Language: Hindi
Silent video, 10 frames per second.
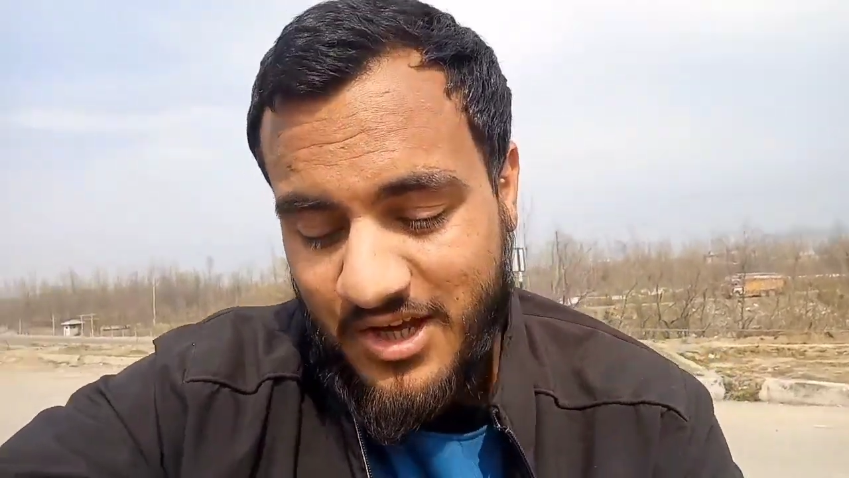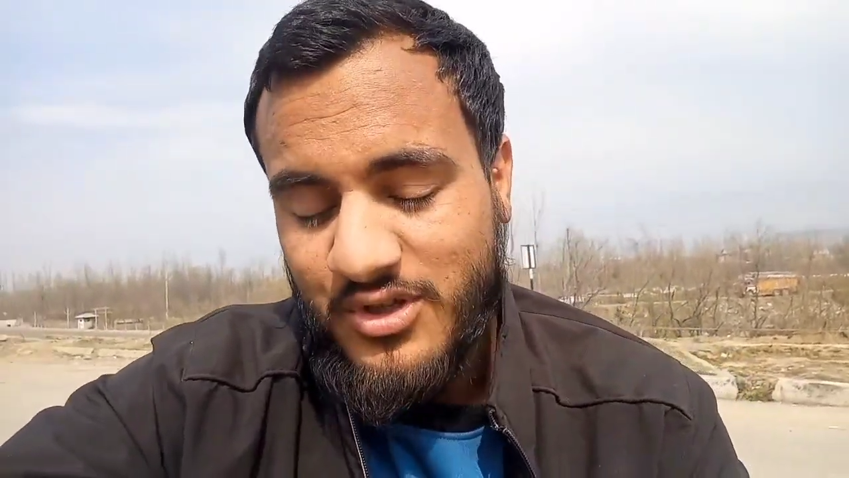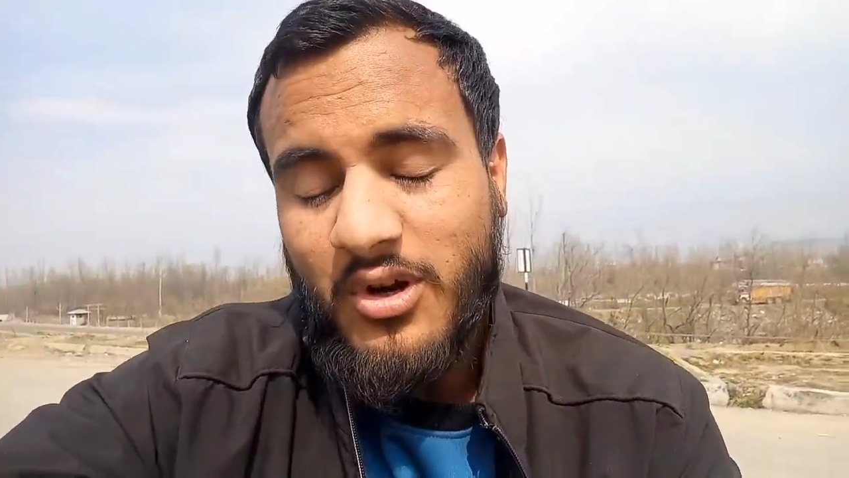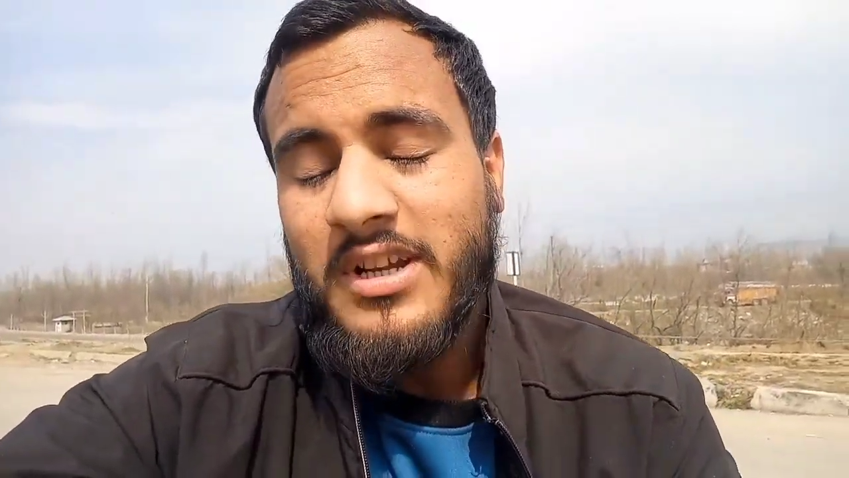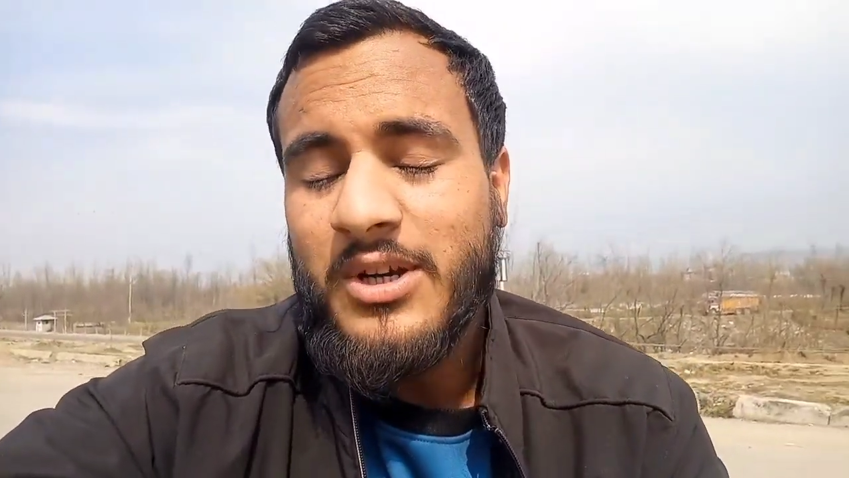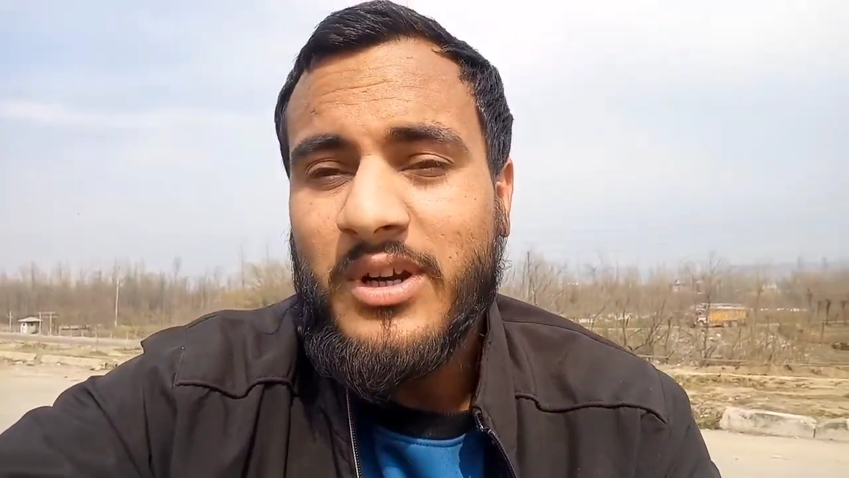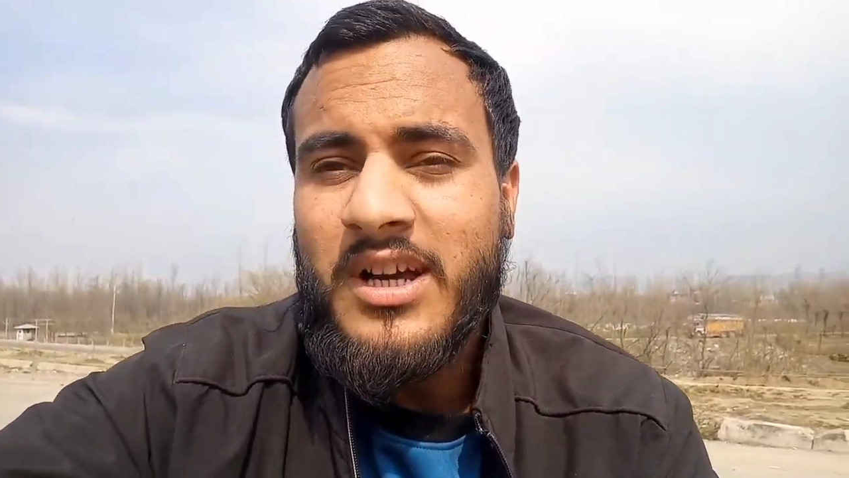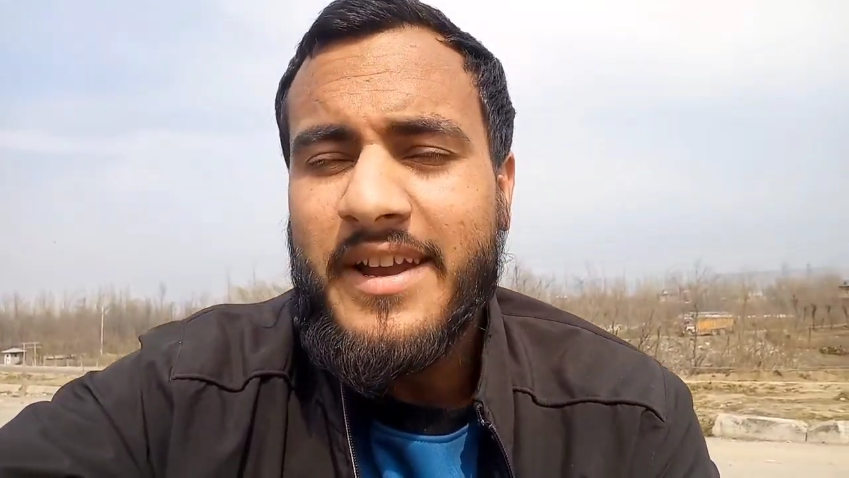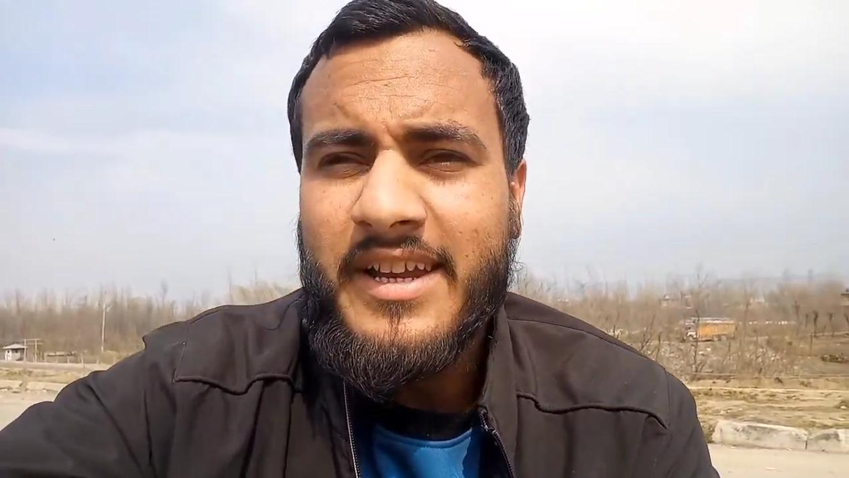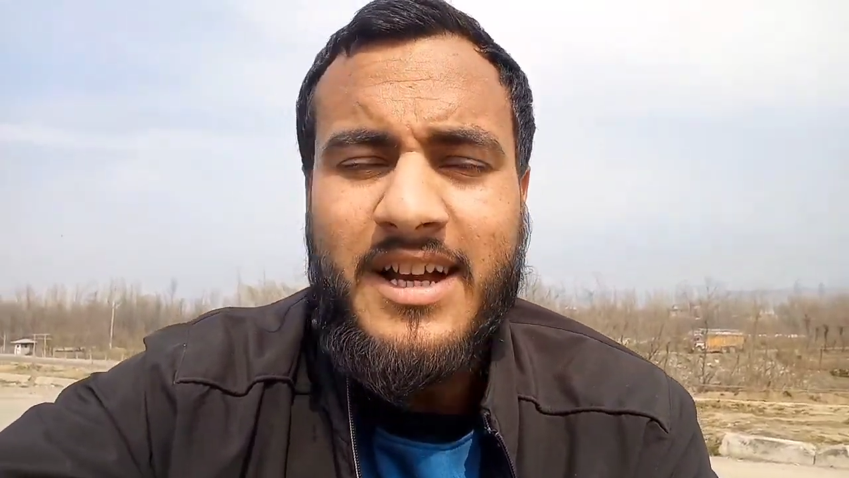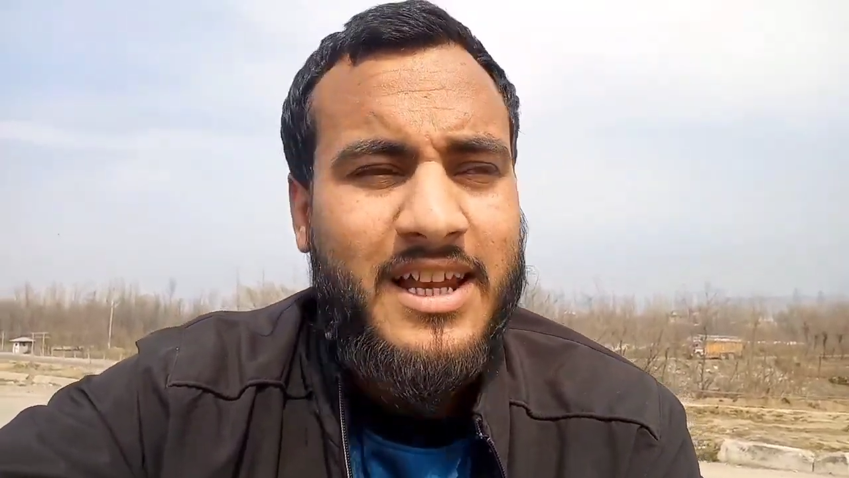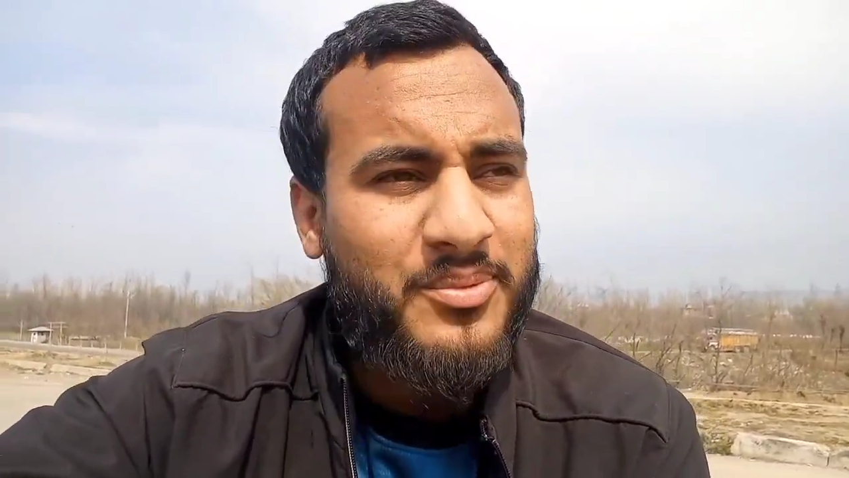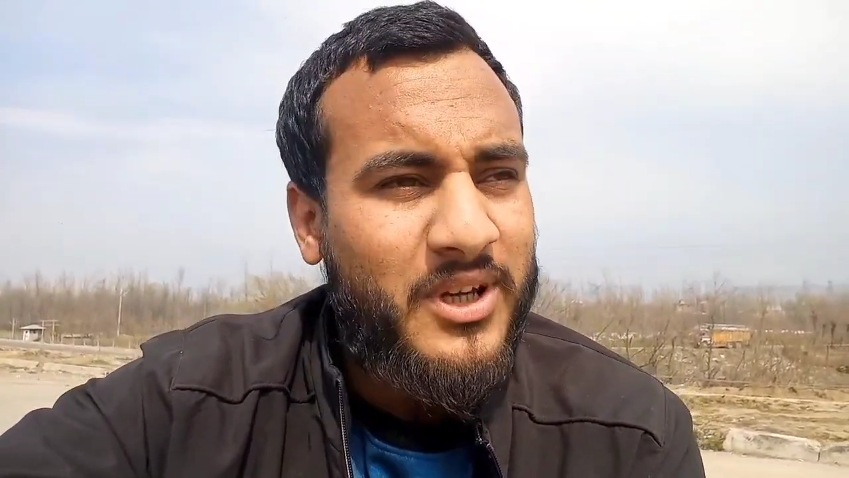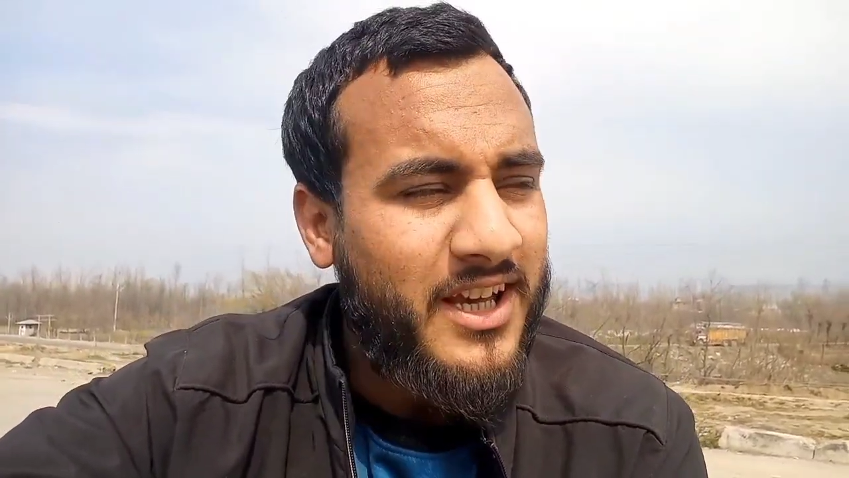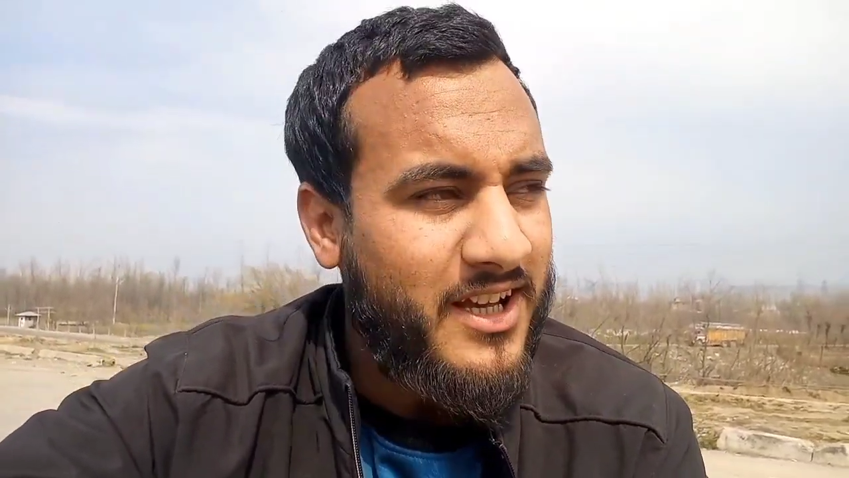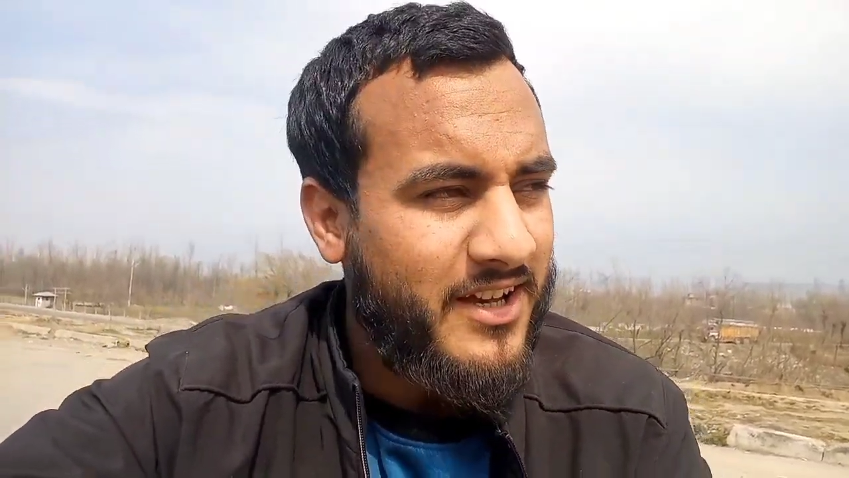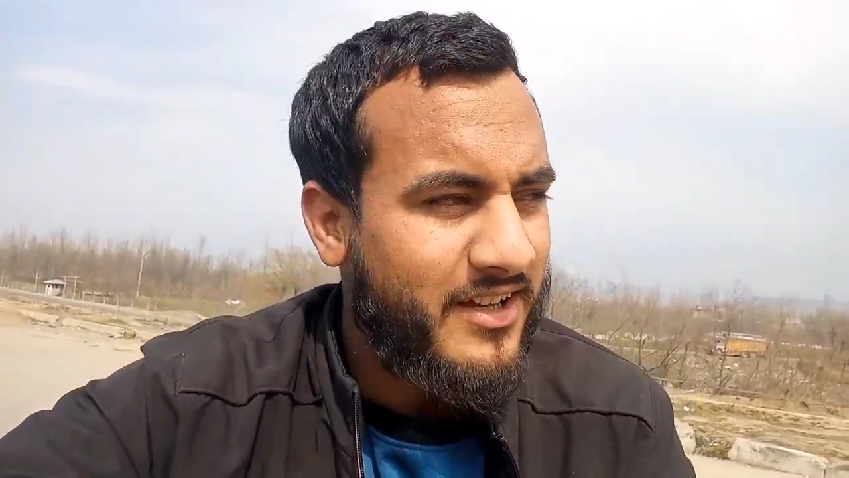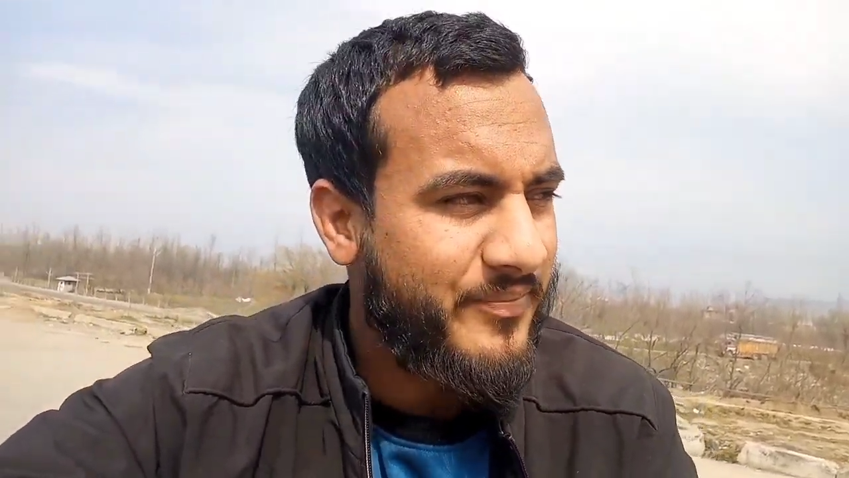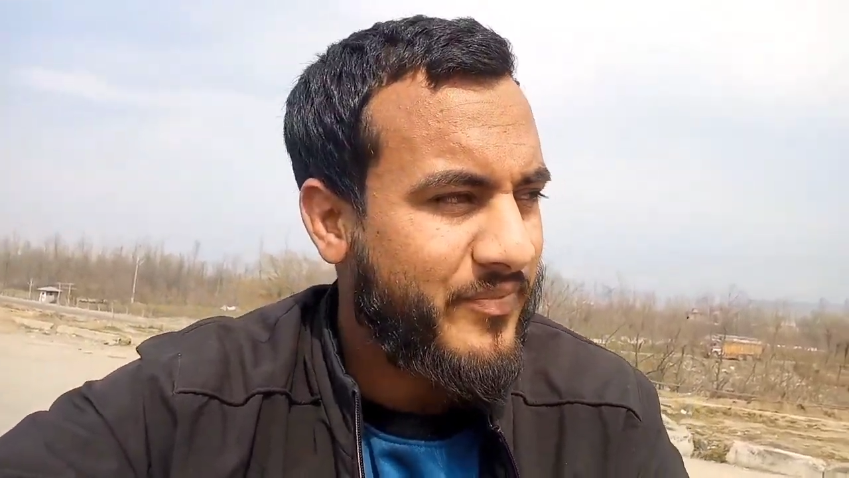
चौल शोल खाना नहीं खाली फुलके खाना